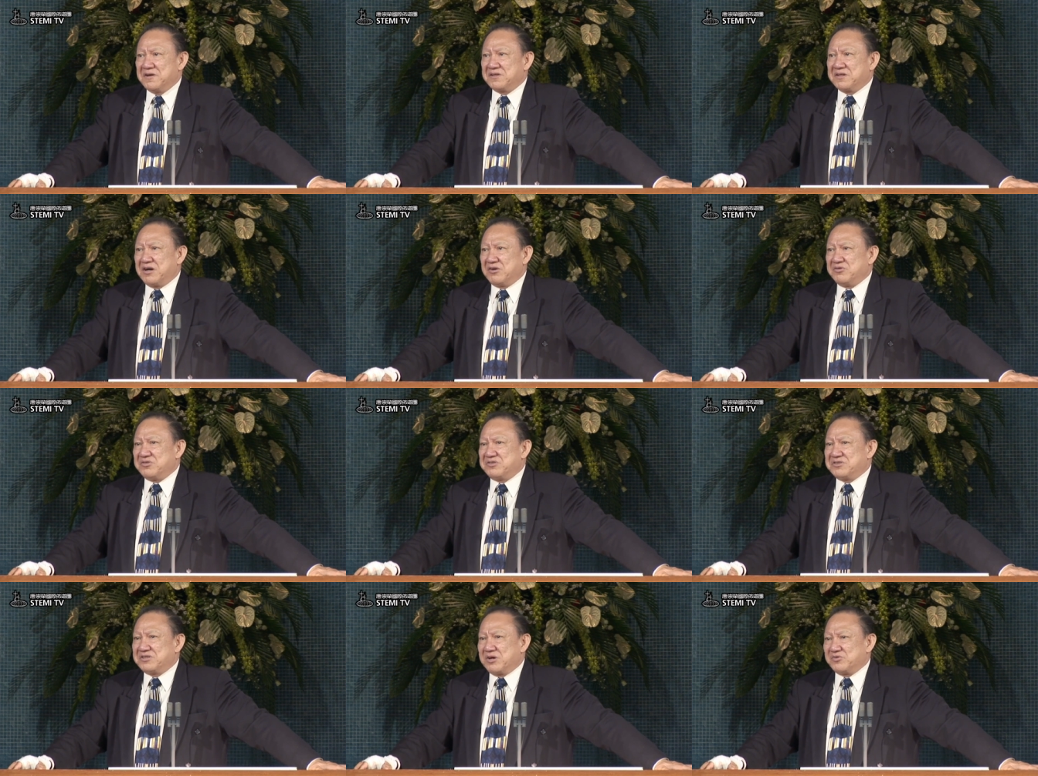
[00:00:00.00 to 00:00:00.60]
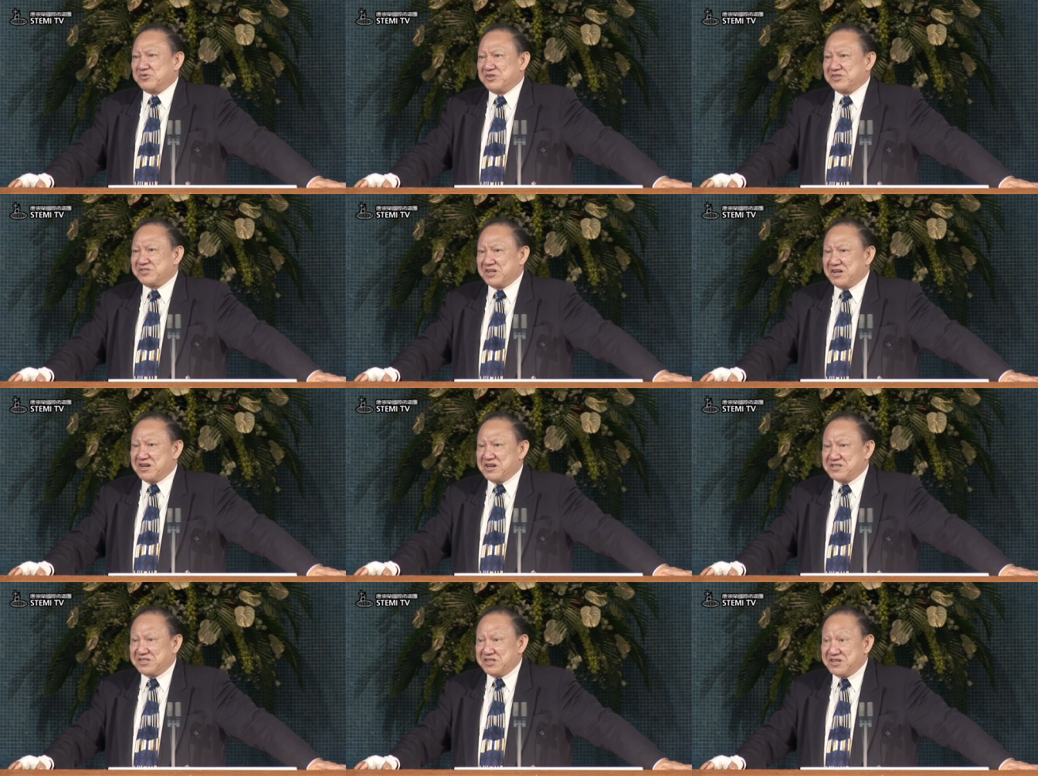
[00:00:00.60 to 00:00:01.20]
他就照着
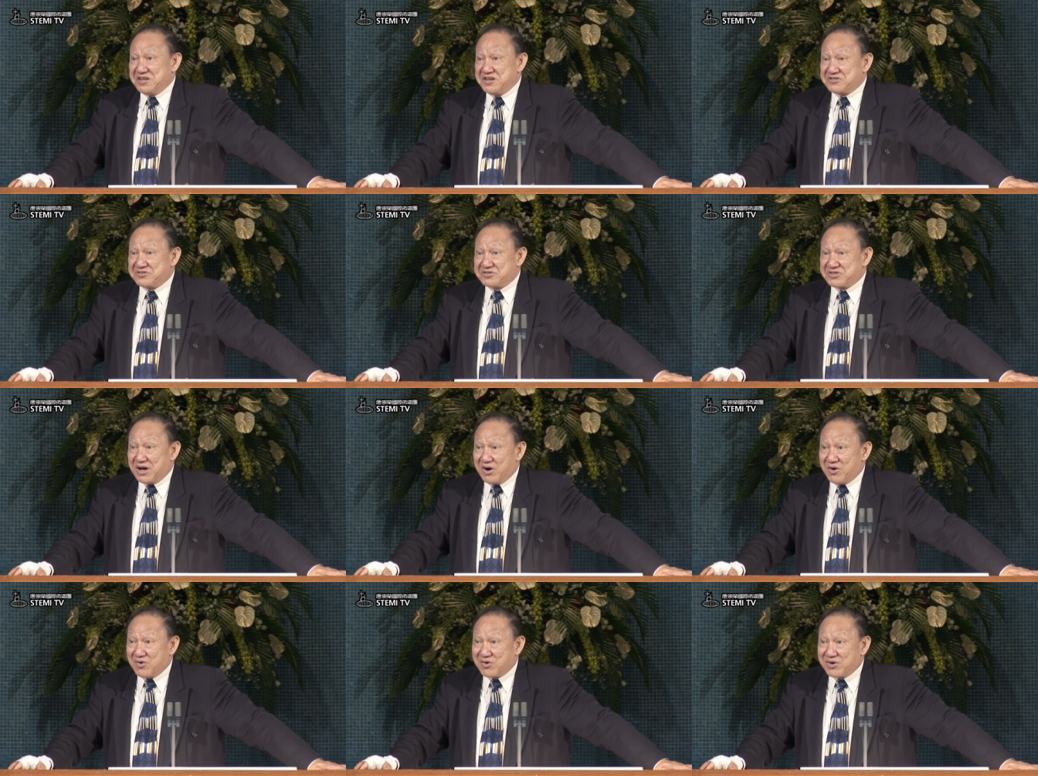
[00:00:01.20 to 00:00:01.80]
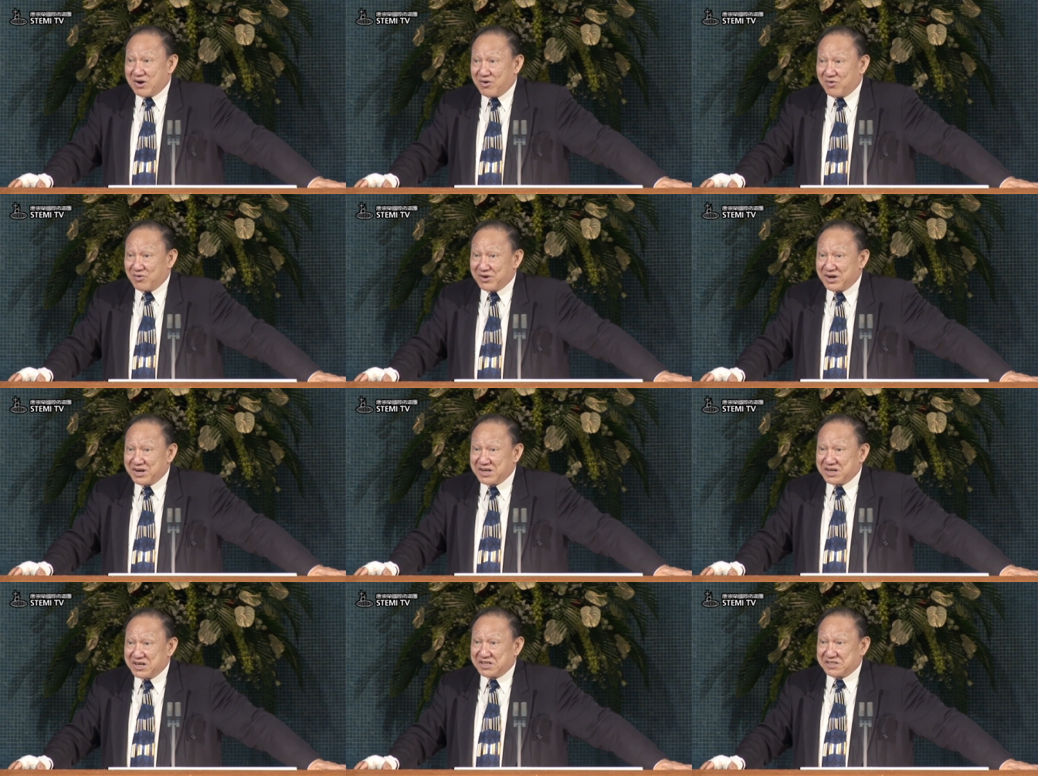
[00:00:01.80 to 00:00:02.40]
神的心意祷告了，
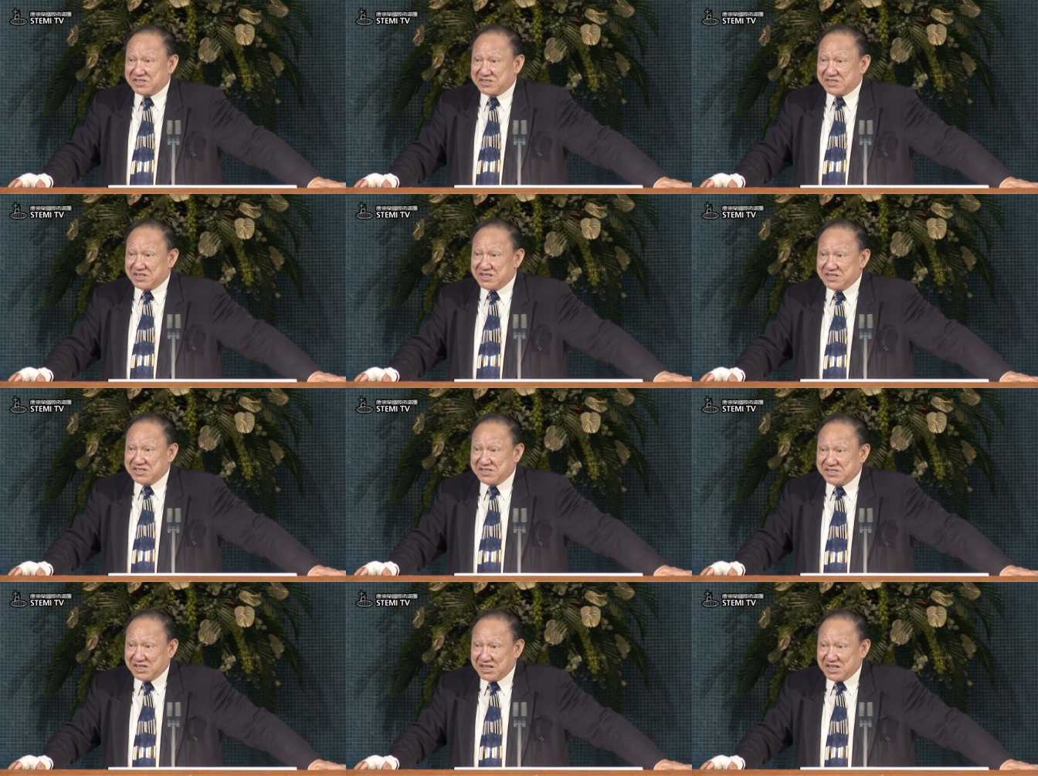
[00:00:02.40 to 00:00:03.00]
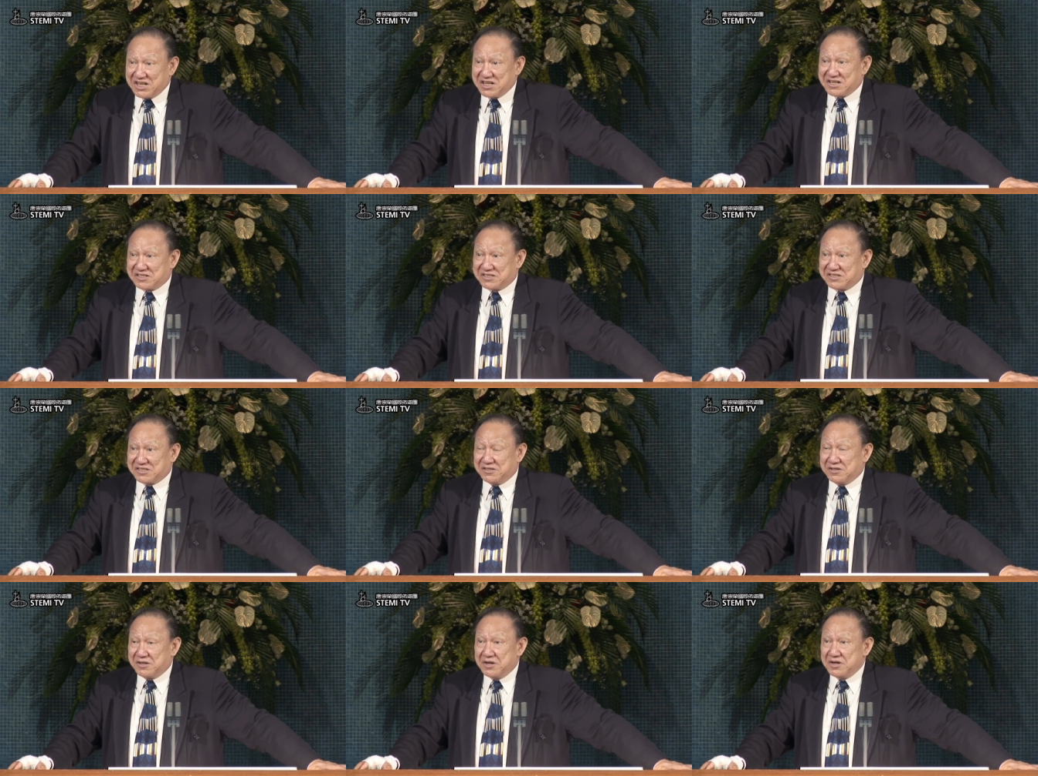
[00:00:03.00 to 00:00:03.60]
和神心意的
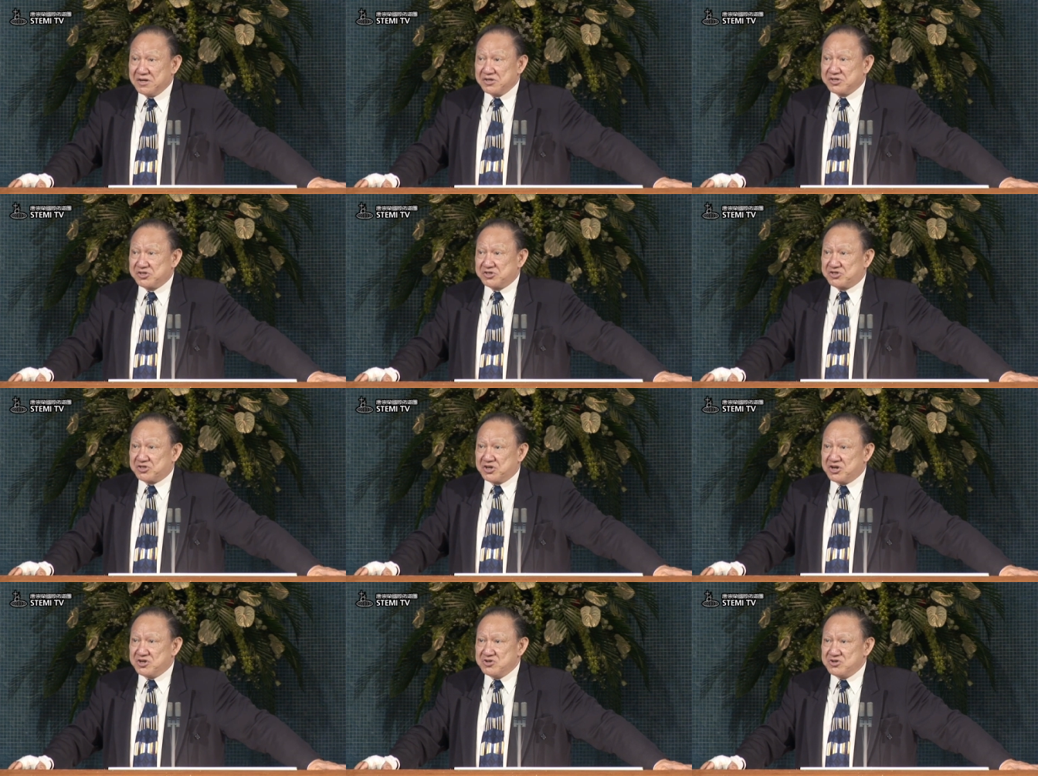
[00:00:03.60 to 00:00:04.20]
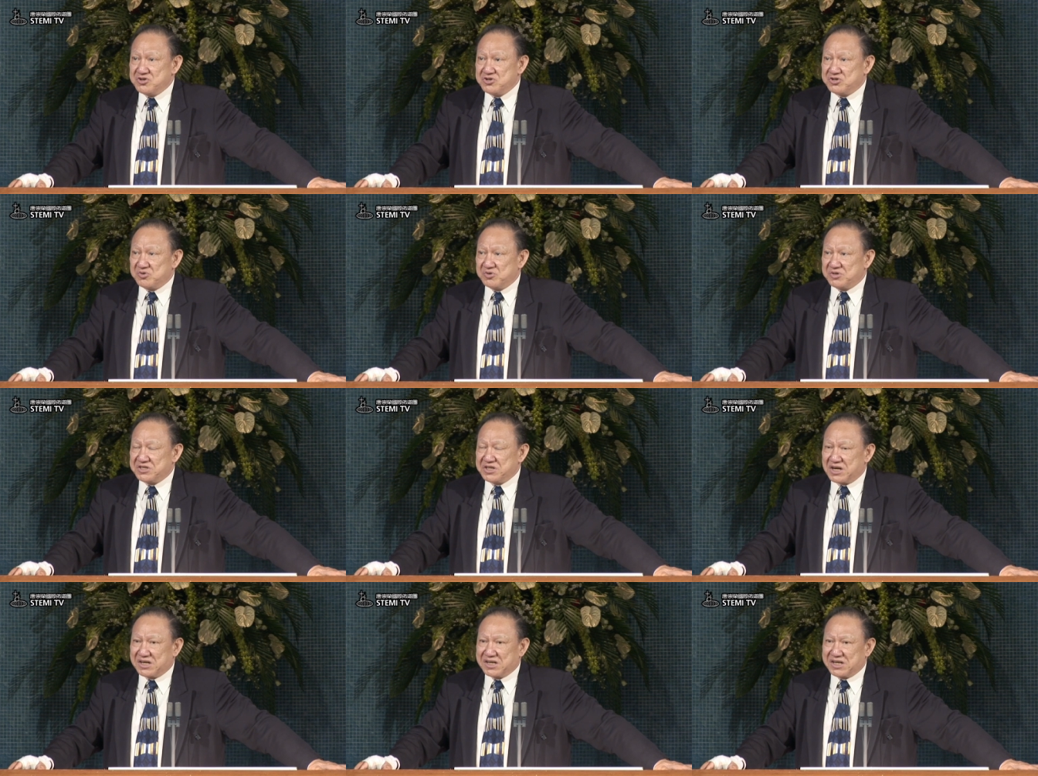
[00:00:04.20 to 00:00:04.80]
字，神就
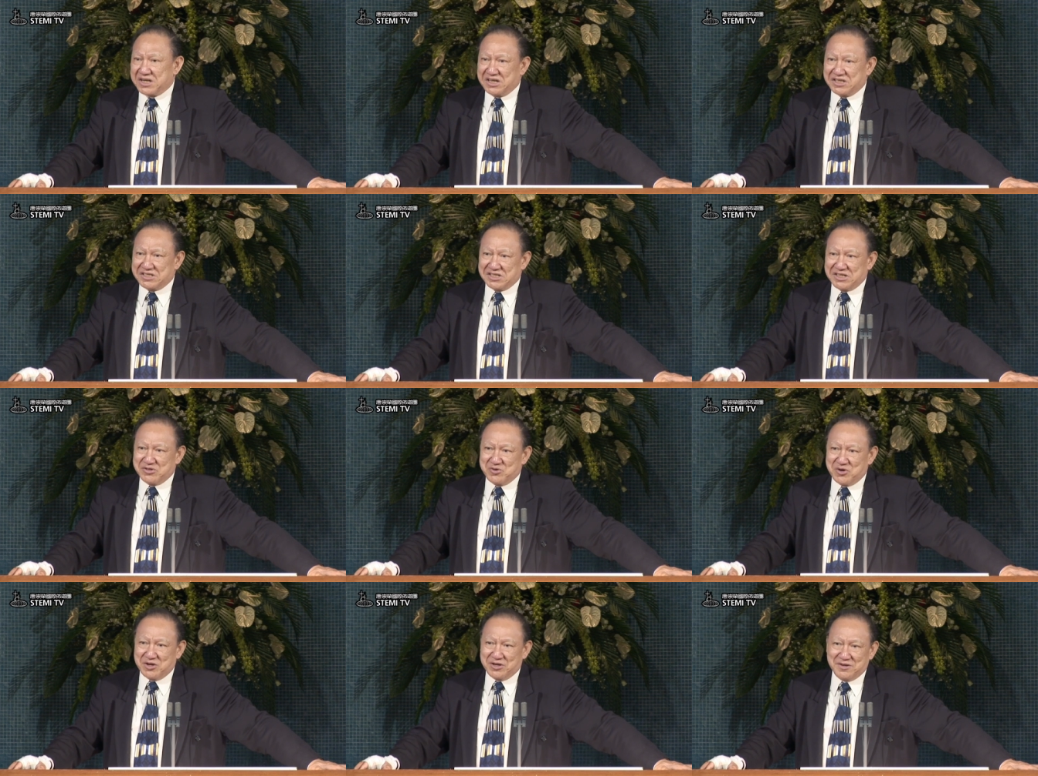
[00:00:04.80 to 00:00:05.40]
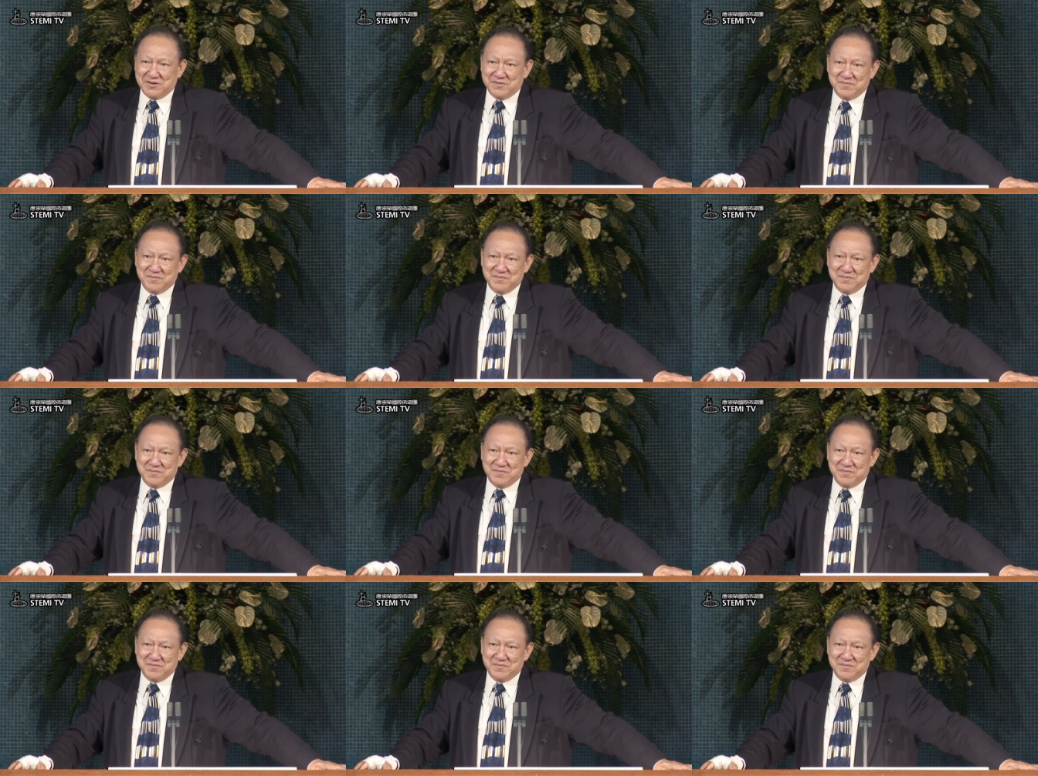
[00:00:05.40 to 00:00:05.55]
这样给他成全。